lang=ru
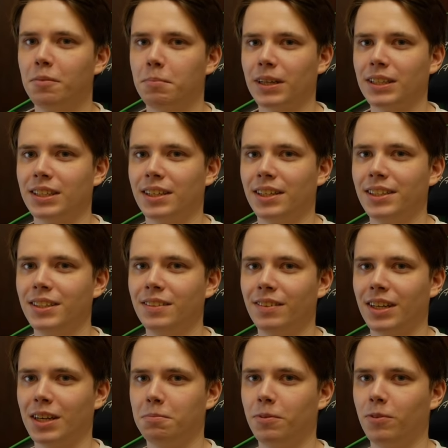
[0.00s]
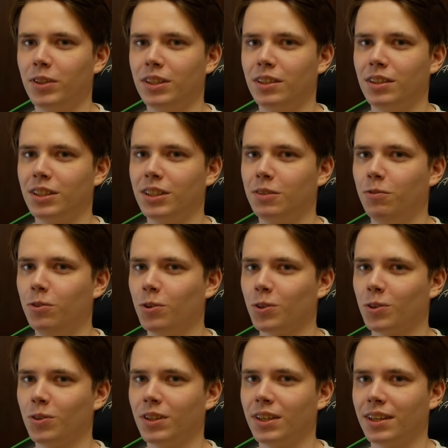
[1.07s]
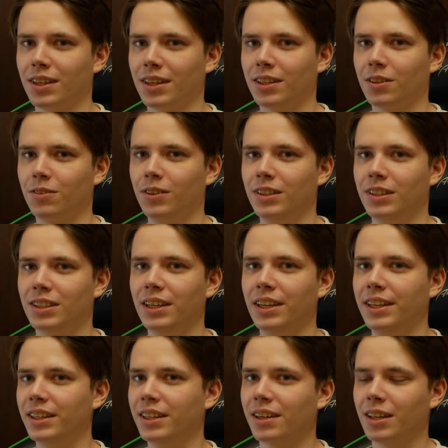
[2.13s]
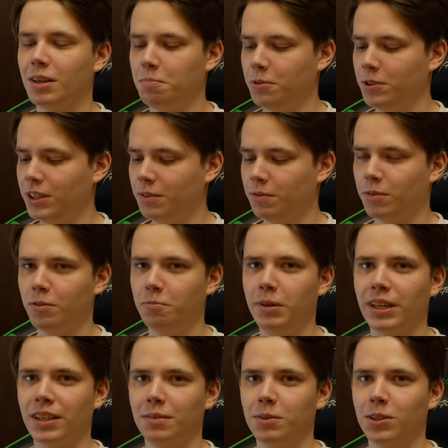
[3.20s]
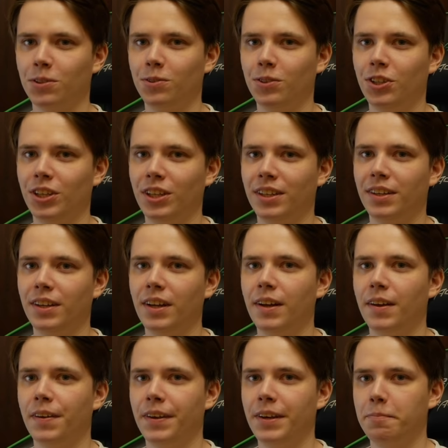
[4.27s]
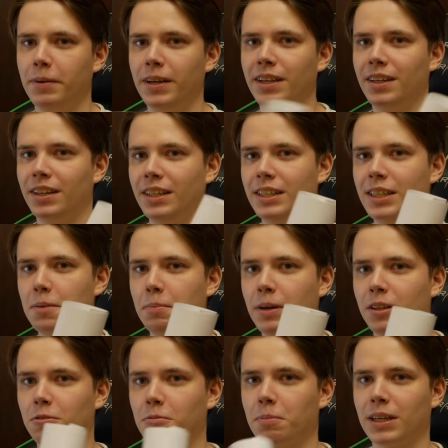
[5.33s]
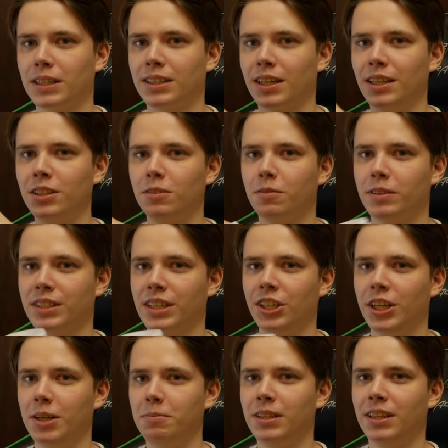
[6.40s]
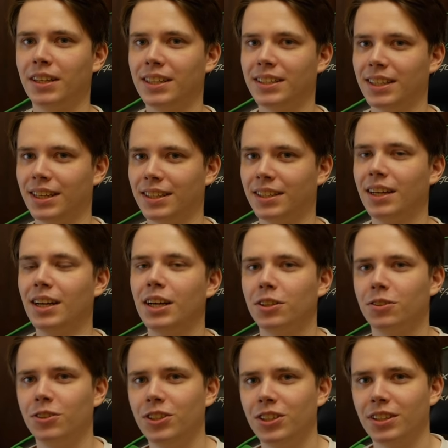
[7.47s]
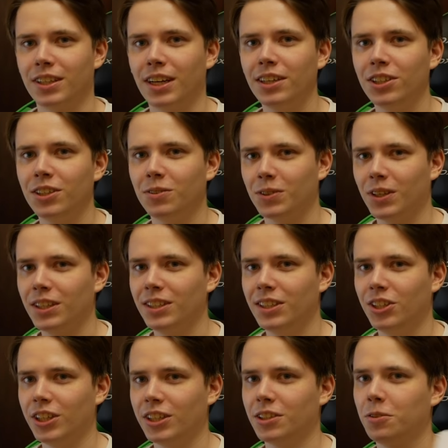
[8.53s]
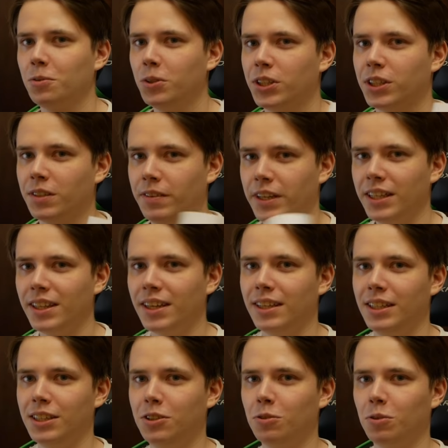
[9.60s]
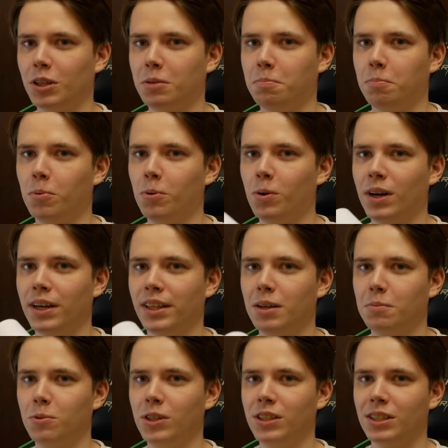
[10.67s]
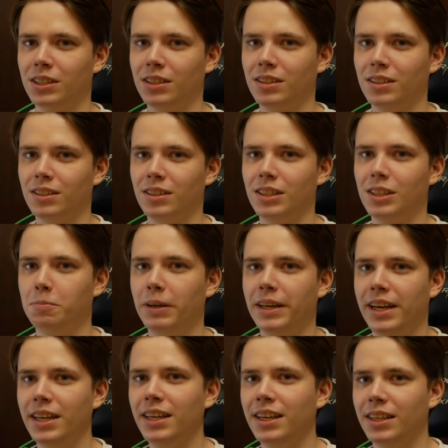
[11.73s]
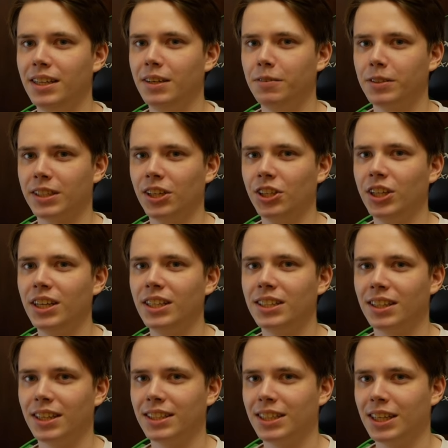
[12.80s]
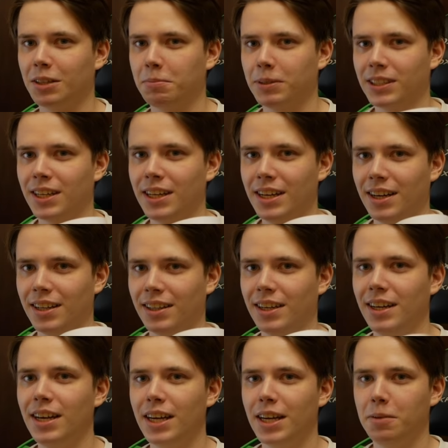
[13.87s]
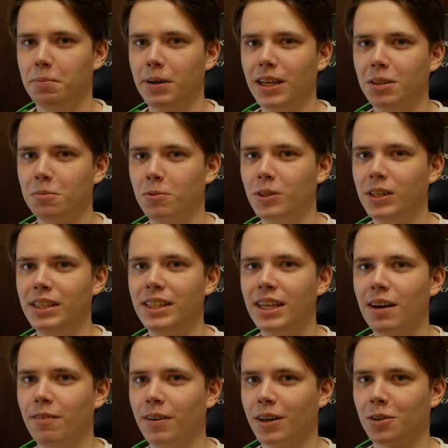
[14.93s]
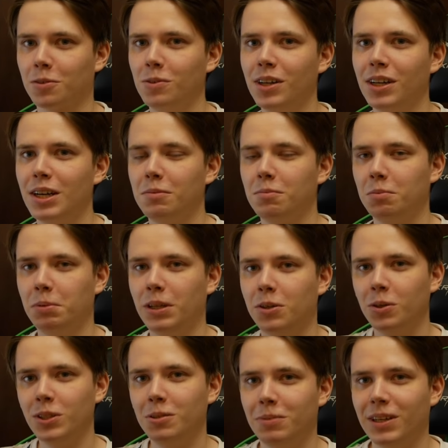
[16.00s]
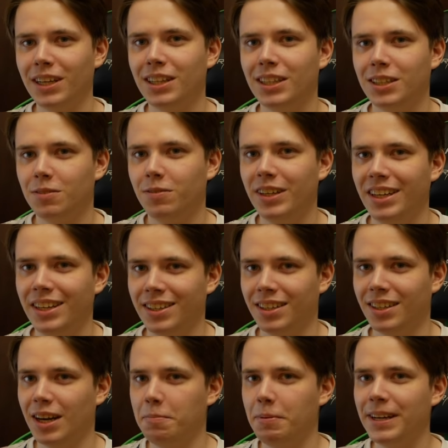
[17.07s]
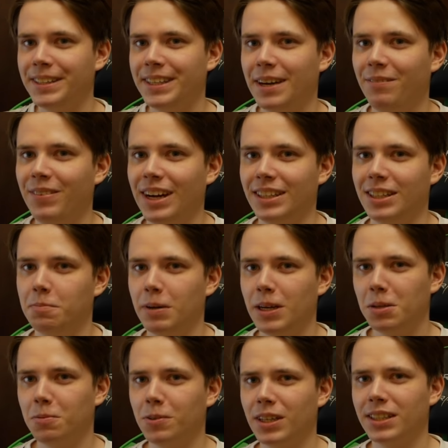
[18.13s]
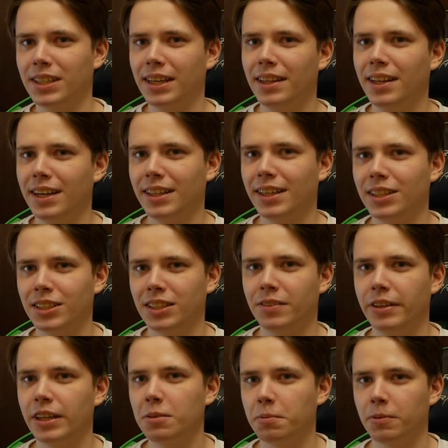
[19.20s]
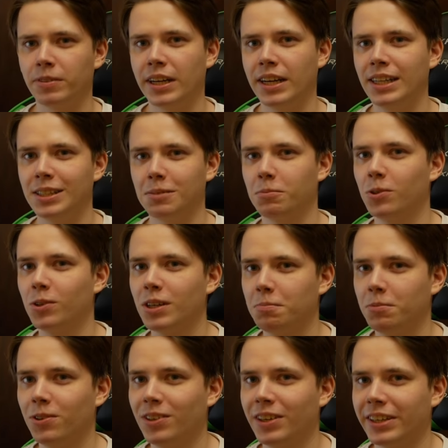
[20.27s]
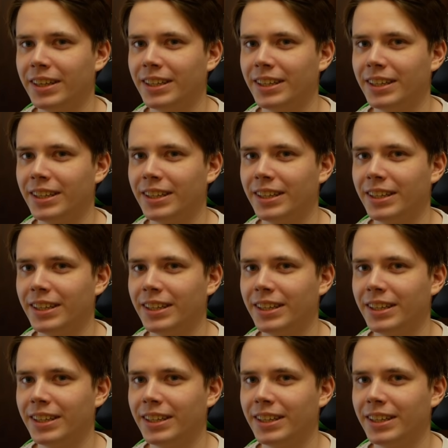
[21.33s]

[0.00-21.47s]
пространство как бы вот свернуто, как такой цилиндр, допустим, в двумерном случае – и мы, идя по этому пространству, возвращаемся назад. Точно так же у нас сейчас луч света идет по одному из измерений и возвращается назад постоянно. И поэтому, идя вокруг, мы приходим к этой сфере опять и опять. И поэтому у нас одна и та же сфера повторяется много-много